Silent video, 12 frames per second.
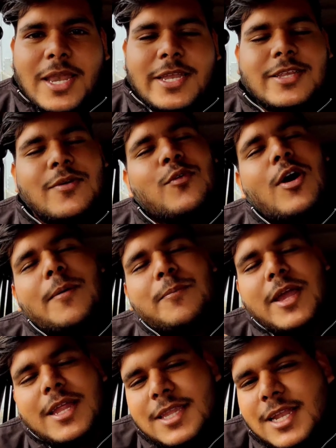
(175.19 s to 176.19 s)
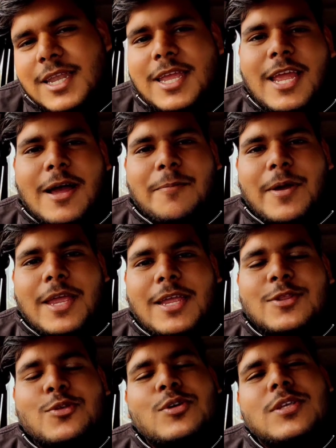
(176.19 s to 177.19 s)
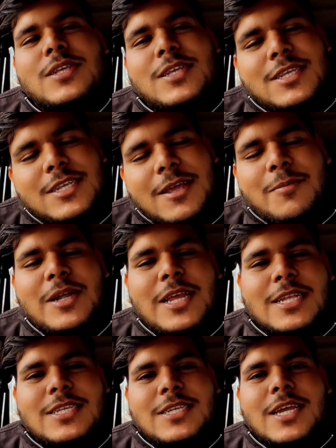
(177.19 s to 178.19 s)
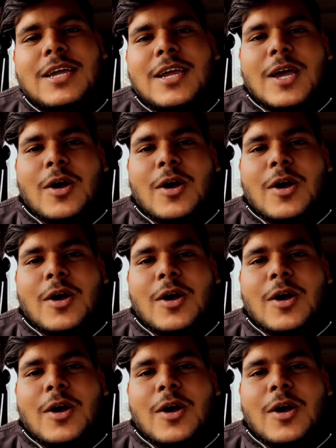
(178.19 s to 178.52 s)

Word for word: बारिश है वो आपके अंदर नहीं आ पाएगी तो ये बढ़िया चीज है